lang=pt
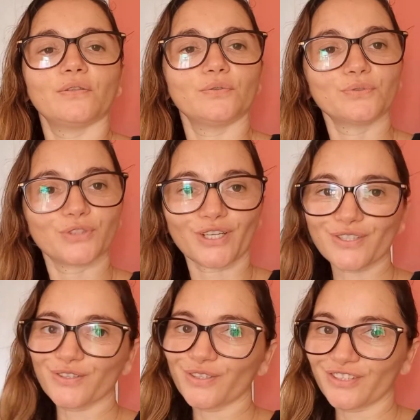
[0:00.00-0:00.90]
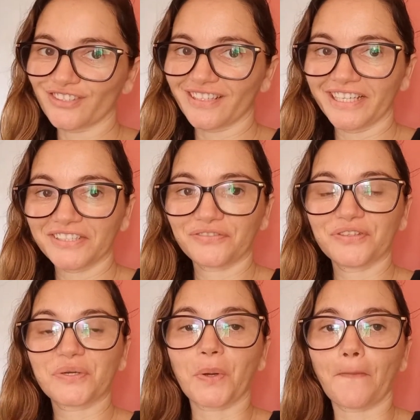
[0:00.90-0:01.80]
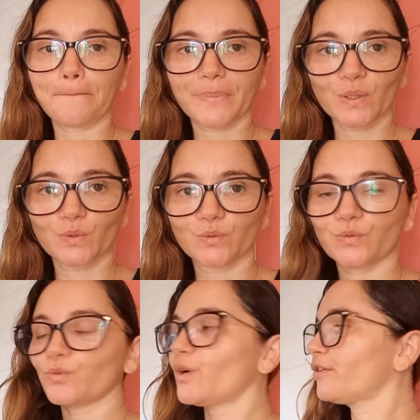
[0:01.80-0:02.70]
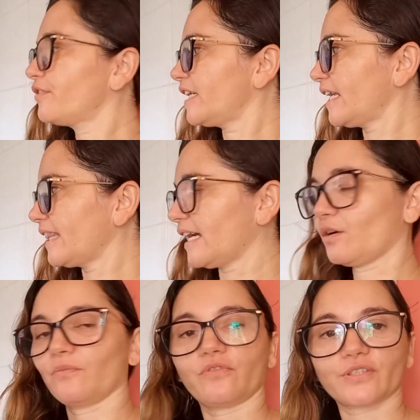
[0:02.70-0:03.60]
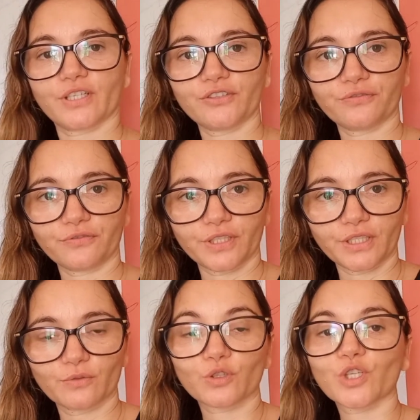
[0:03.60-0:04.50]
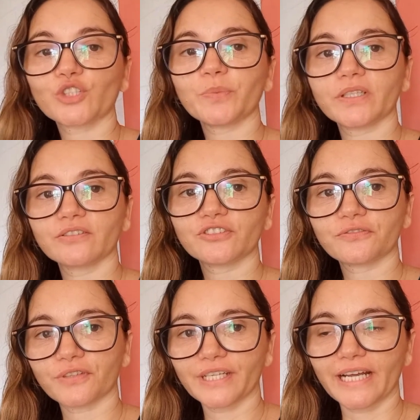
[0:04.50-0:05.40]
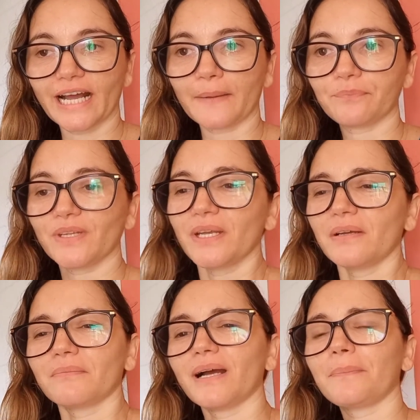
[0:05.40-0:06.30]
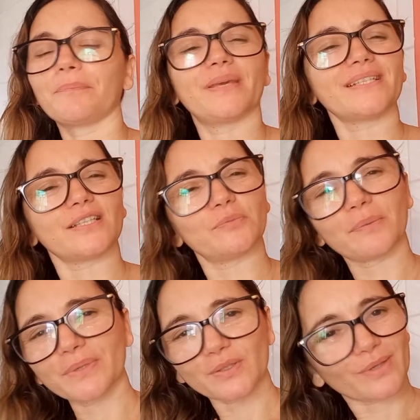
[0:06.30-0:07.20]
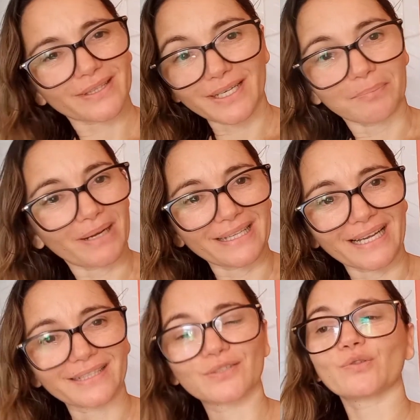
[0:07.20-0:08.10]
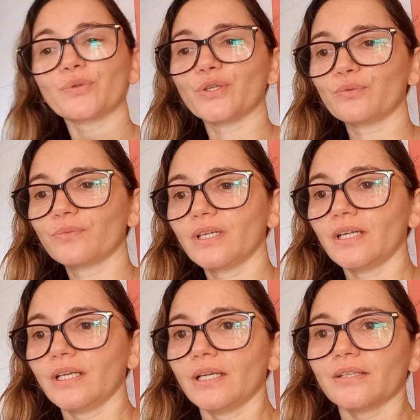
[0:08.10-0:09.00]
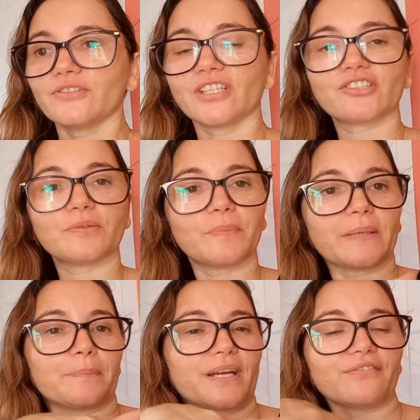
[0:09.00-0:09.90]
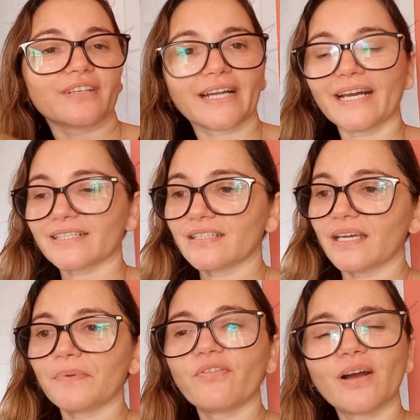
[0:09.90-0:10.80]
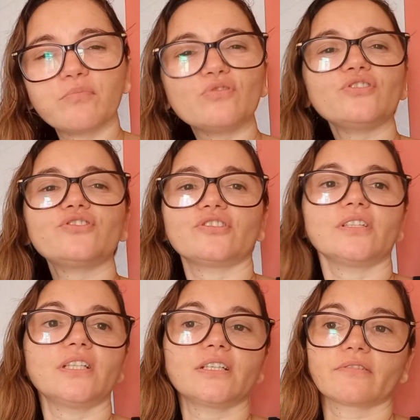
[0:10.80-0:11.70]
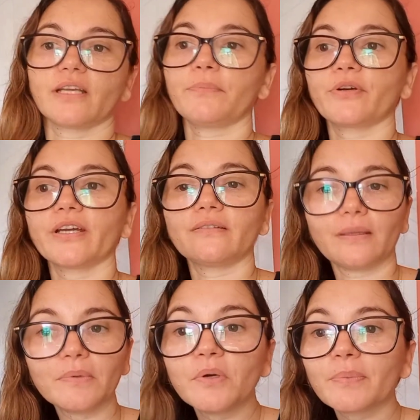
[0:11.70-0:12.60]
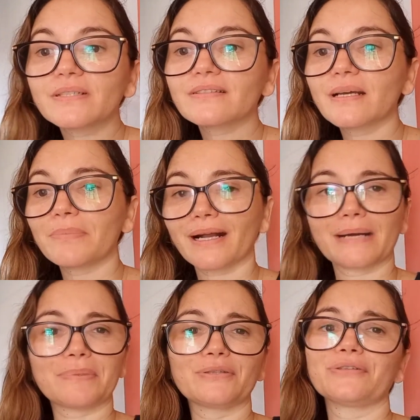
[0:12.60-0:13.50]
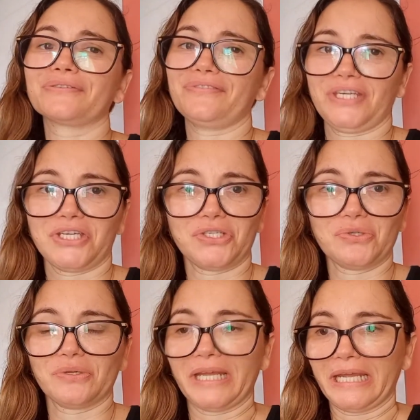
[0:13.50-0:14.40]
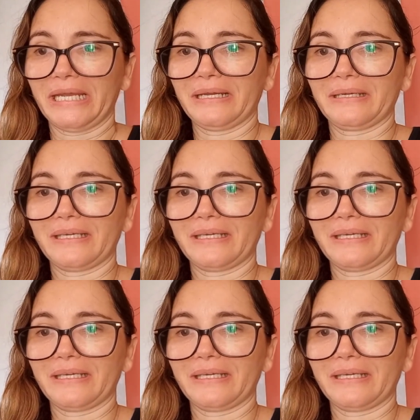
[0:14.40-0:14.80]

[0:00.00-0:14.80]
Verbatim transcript: O nosso doce de leite ficou pronto. Eu virei lá como vocês viram. Tô só esperando esfriar. Mas pensa numa pessoa atrapalhada, sou eu. Gente, é pra virar assim, é pra ficar bonitinho, né? Porque até mesmo vai precisar pra capa do vídeo, né?